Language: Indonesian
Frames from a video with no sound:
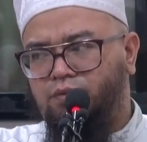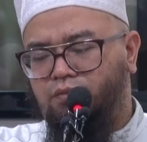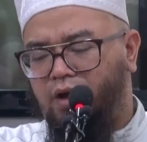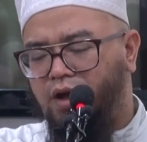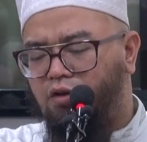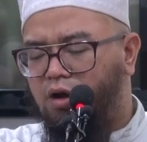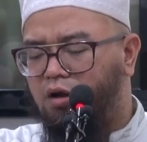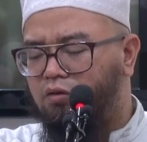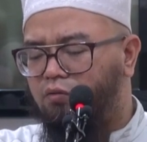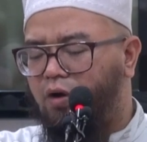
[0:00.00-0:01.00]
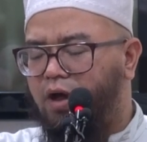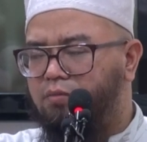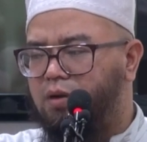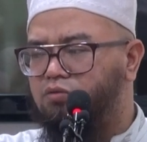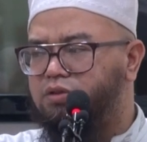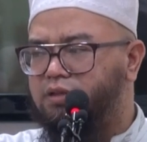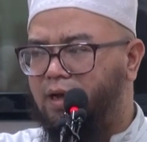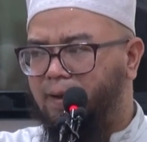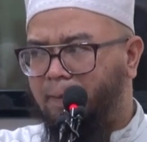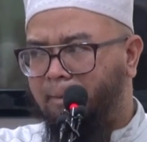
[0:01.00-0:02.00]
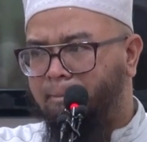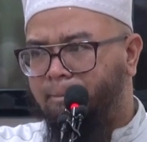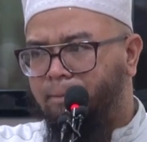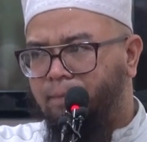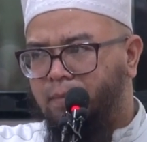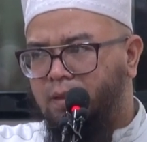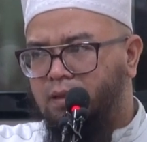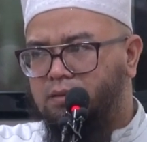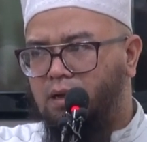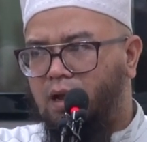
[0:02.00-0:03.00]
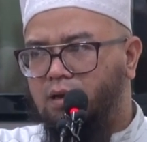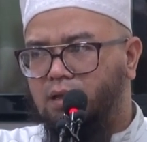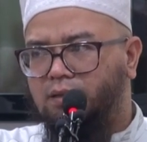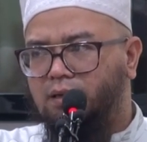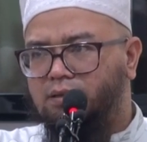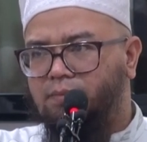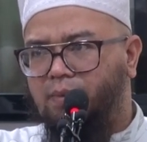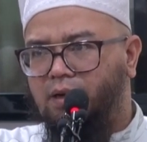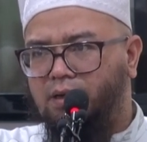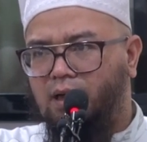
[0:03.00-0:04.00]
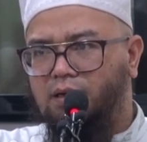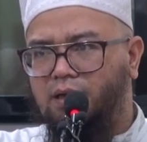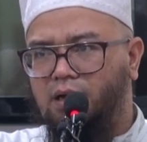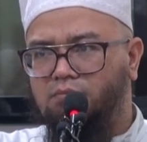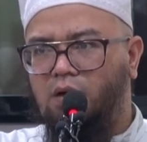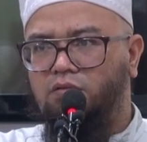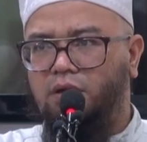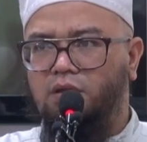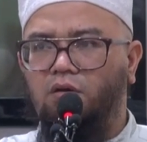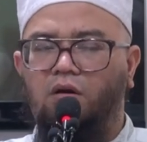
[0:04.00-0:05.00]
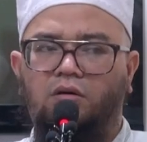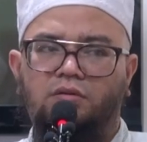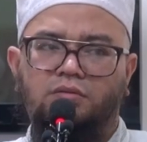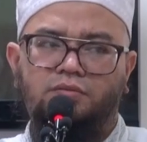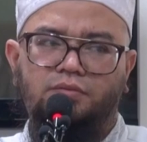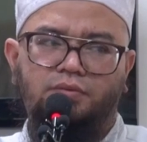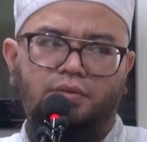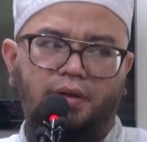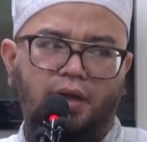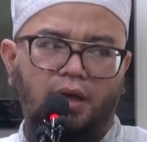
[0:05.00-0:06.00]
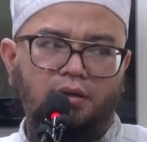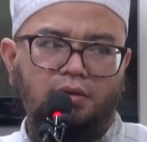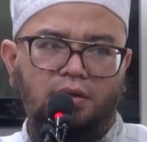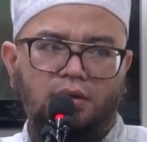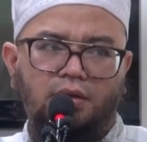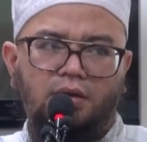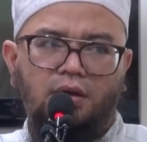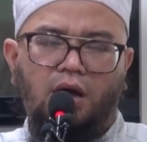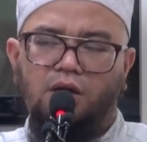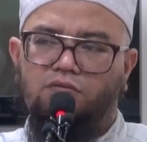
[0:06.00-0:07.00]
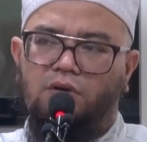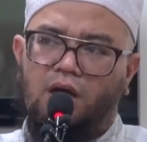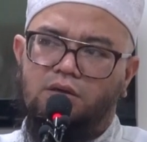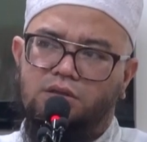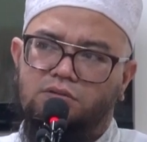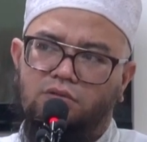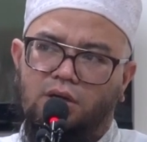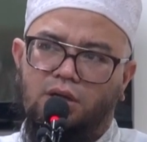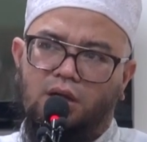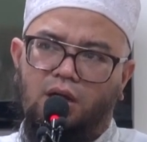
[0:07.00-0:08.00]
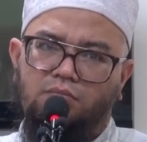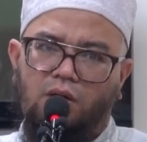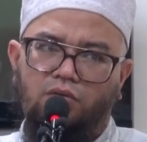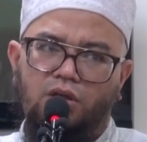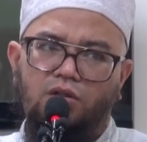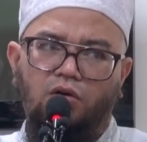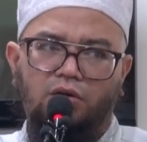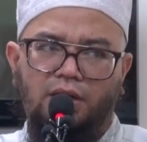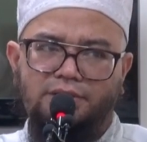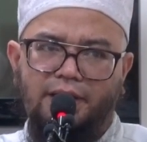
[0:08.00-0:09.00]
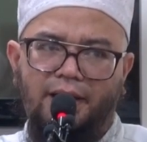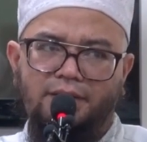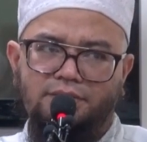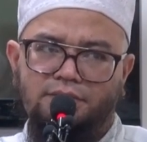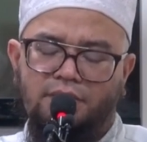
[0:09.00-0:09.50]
Wahai orang wahai manusia telah datang kepada kalian mau'izah ya Al-Qur'an itu adalah mau'izah nasihat